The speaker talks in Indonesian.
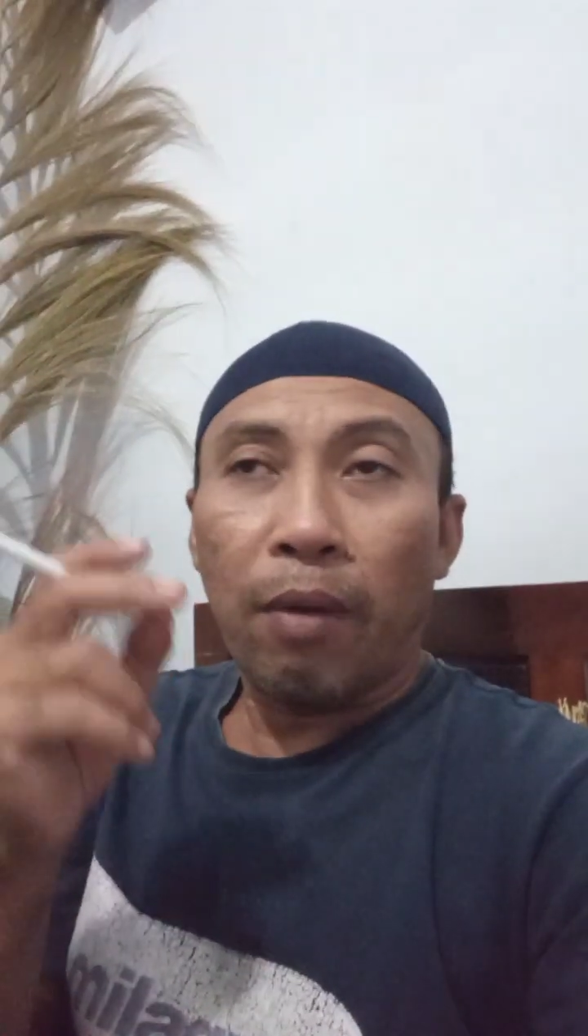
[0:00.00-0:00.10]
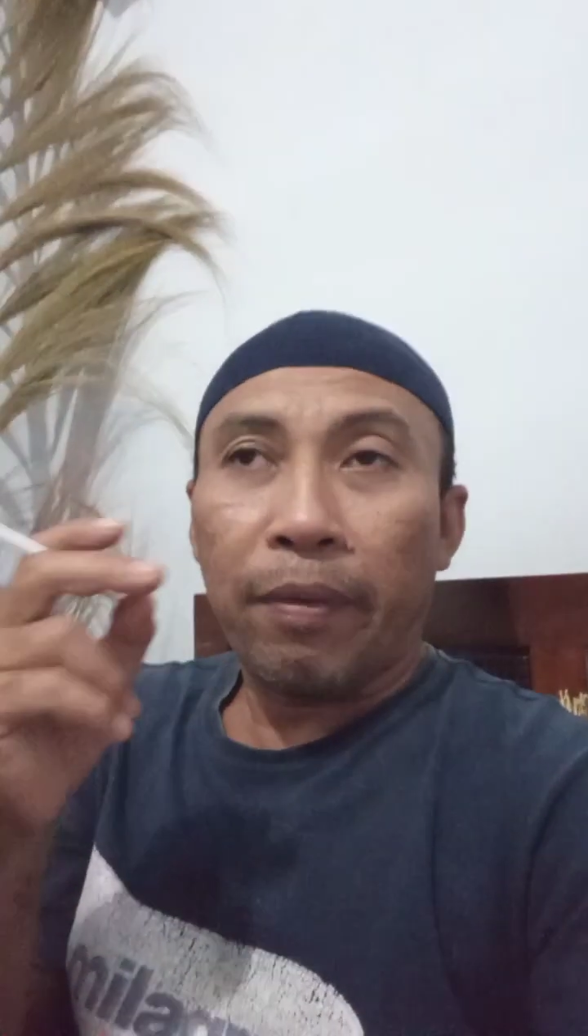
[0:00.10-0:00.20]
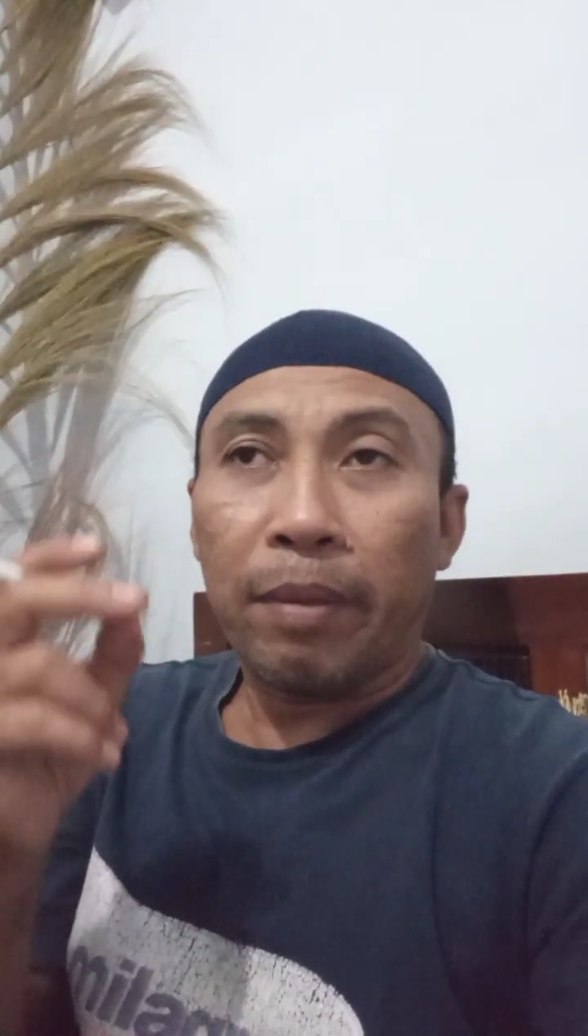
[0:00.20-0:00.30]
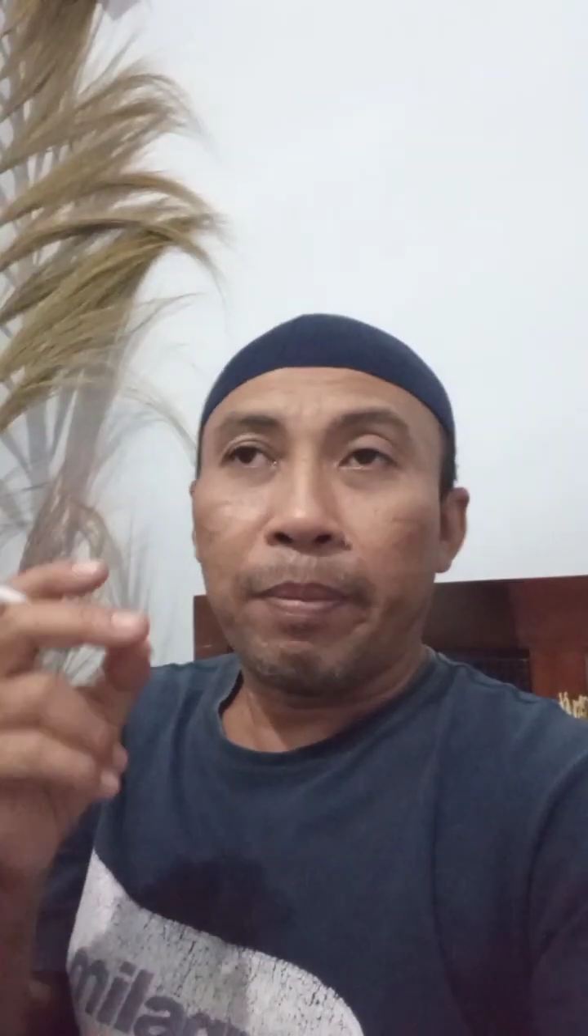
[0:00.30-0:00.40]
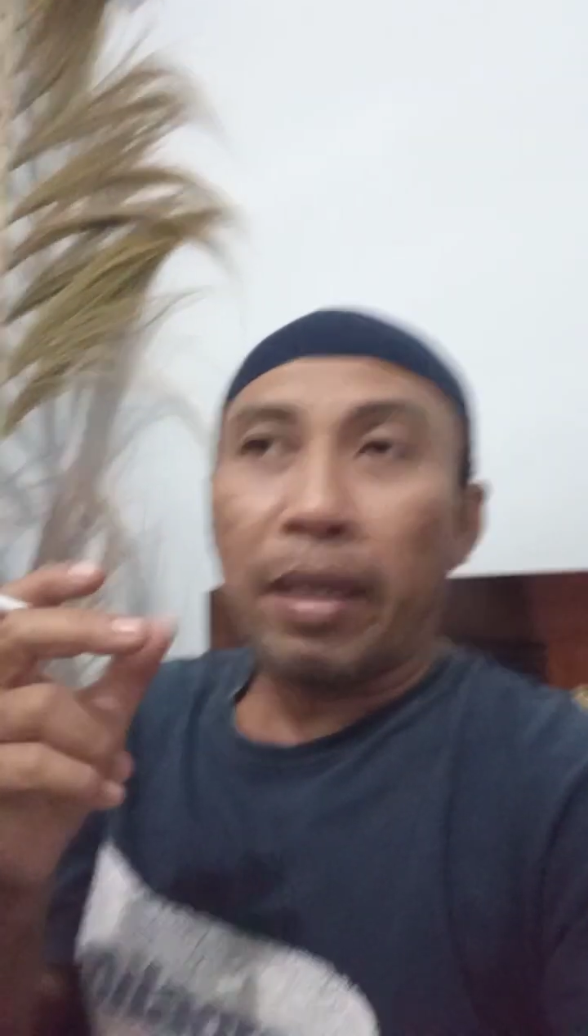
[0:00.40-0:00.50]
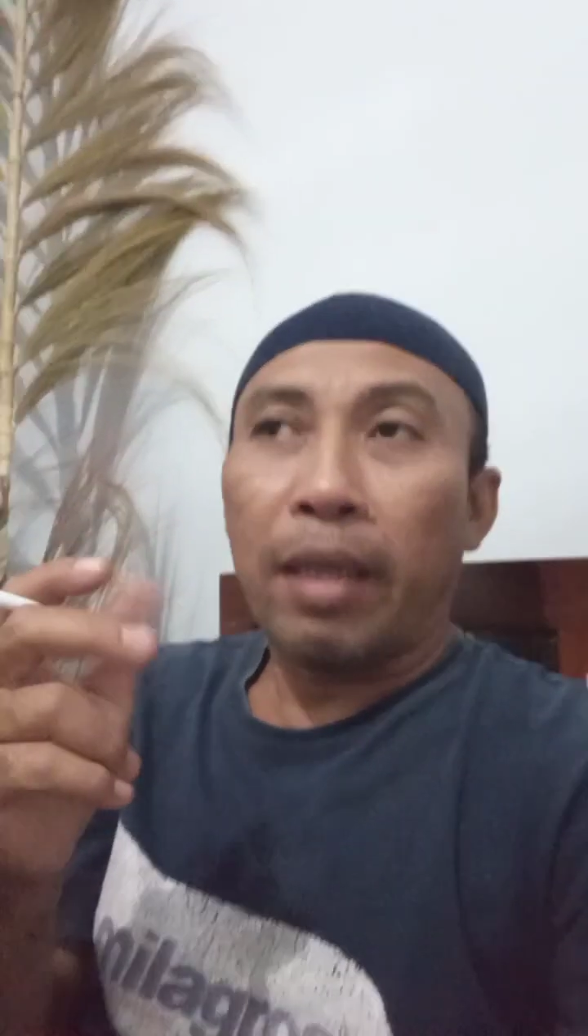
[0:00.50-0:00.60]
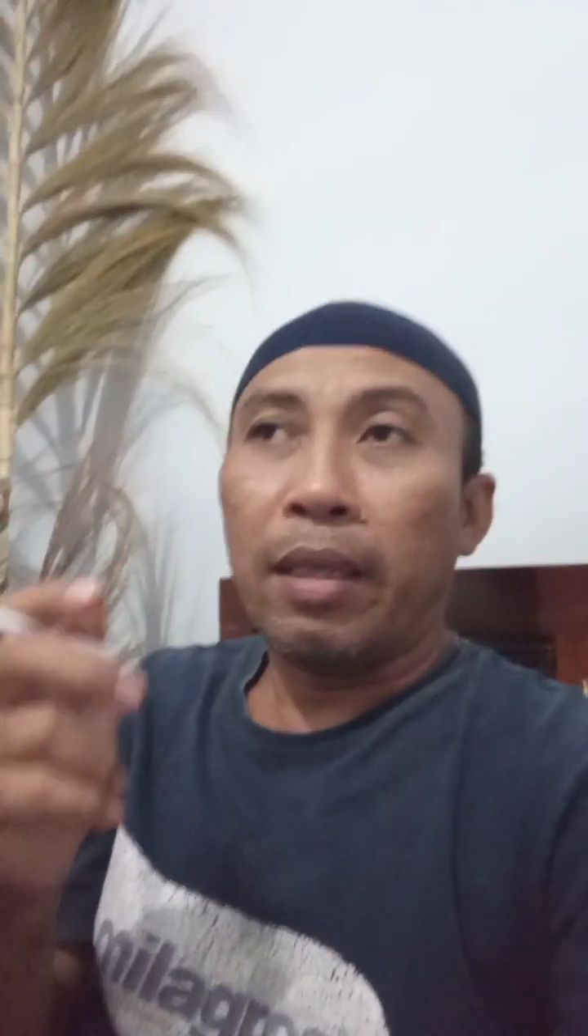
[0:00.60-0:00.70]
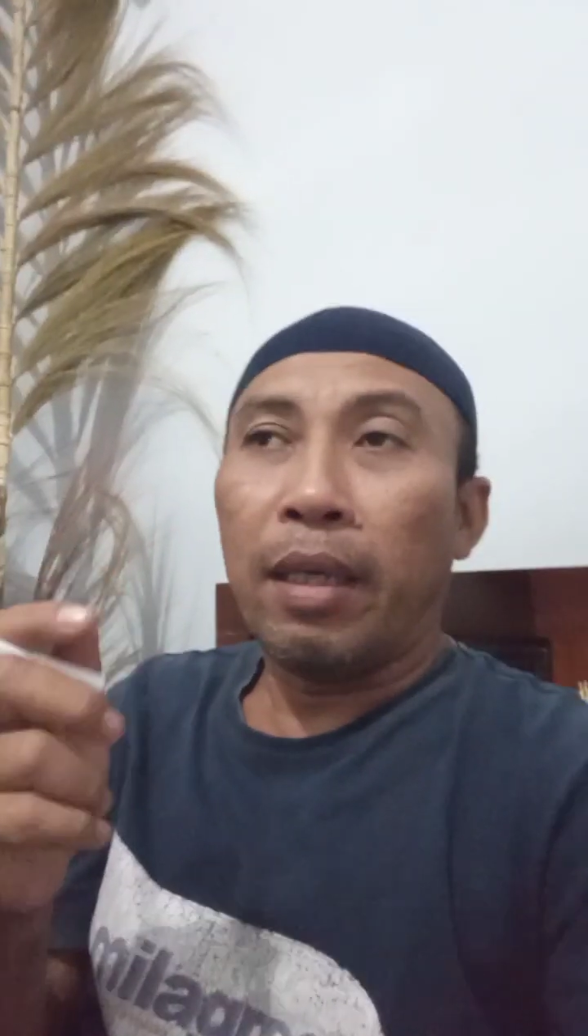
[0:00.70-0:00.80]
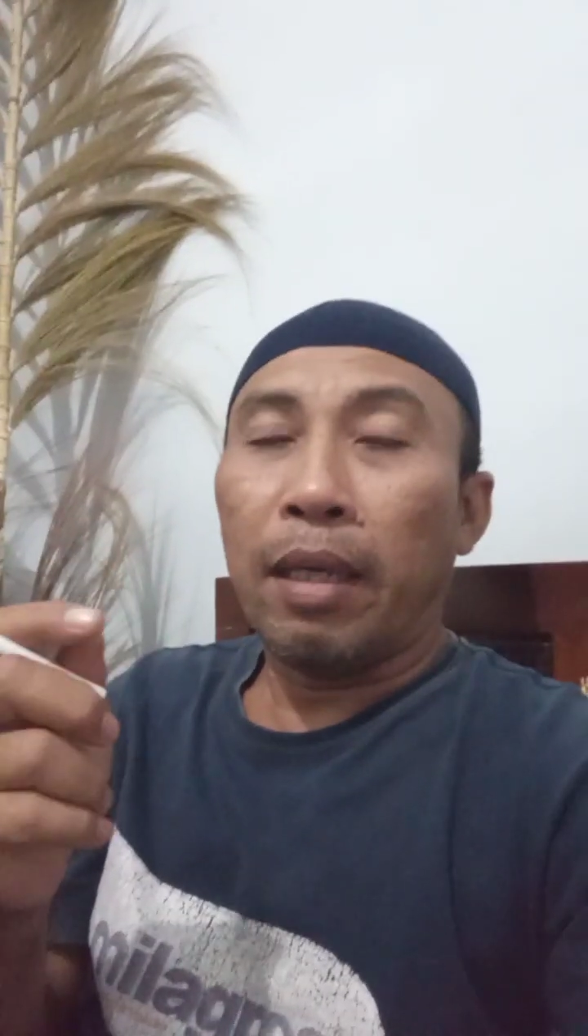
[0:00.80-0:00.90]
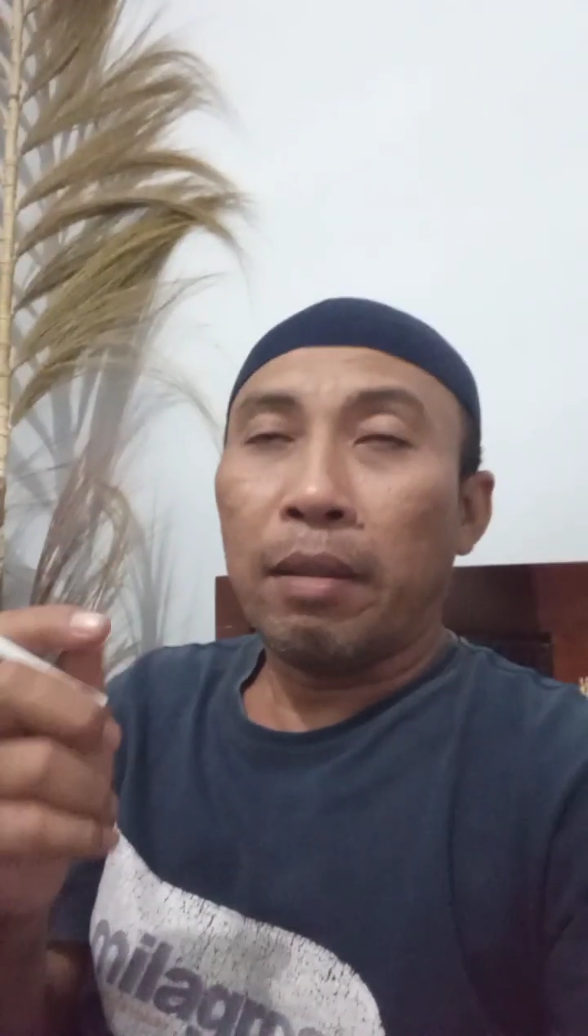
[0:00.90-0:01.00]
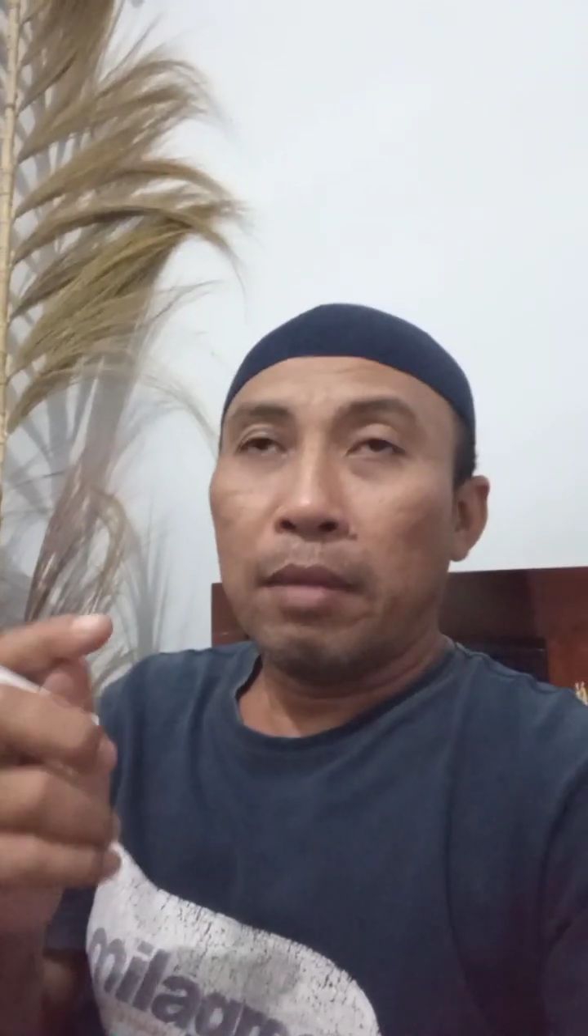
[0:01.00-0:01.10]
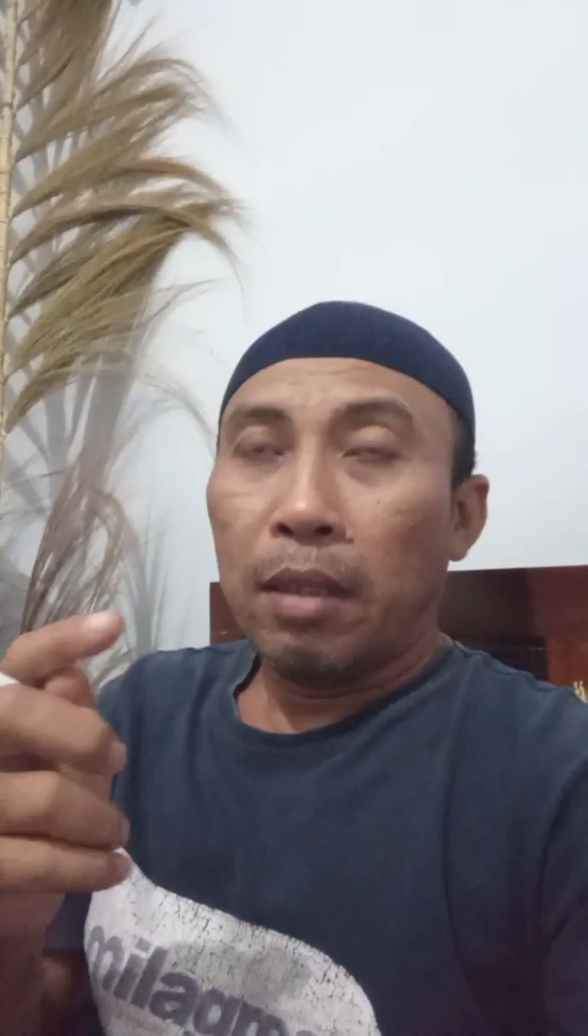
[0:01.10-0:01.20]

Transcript: overbirahi ya.